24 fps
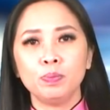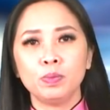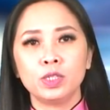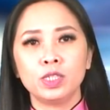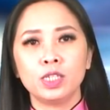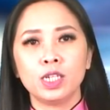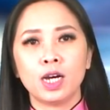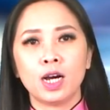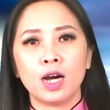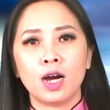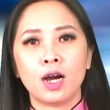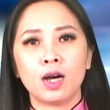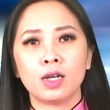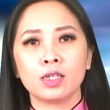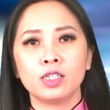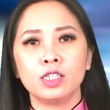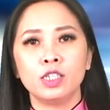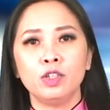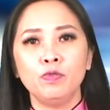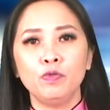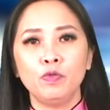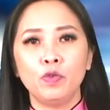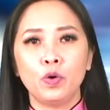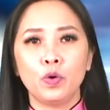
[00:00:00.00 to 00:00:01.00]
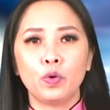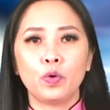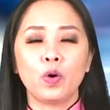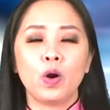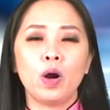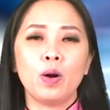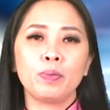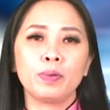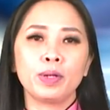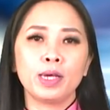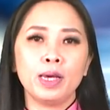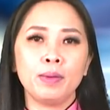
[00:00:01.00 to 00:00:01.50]
cho chính phủ của
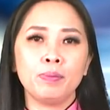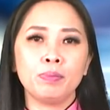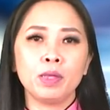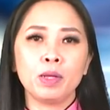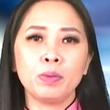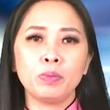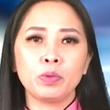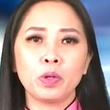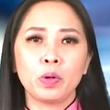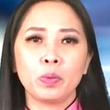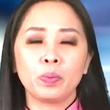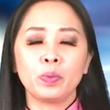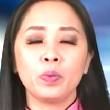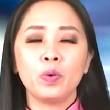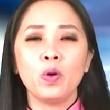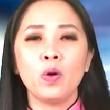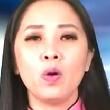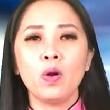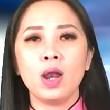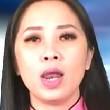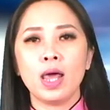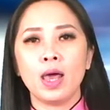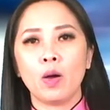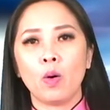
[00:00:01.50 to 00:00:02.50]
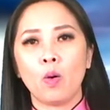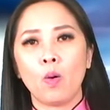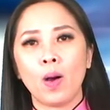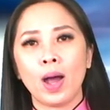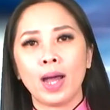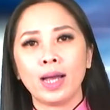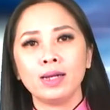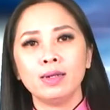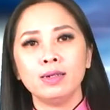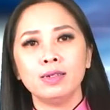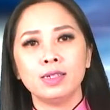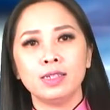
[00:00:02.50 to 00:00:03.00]
ông Kim tiếp tục nô lệ hóa
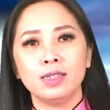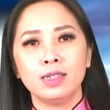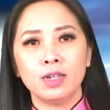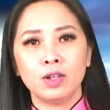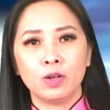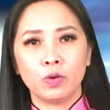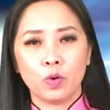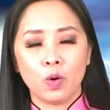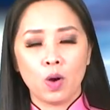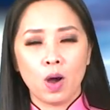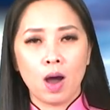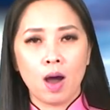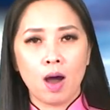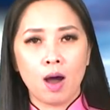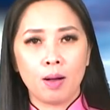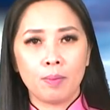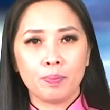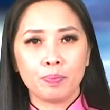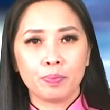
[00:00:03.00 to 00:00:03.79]
người dân của họ.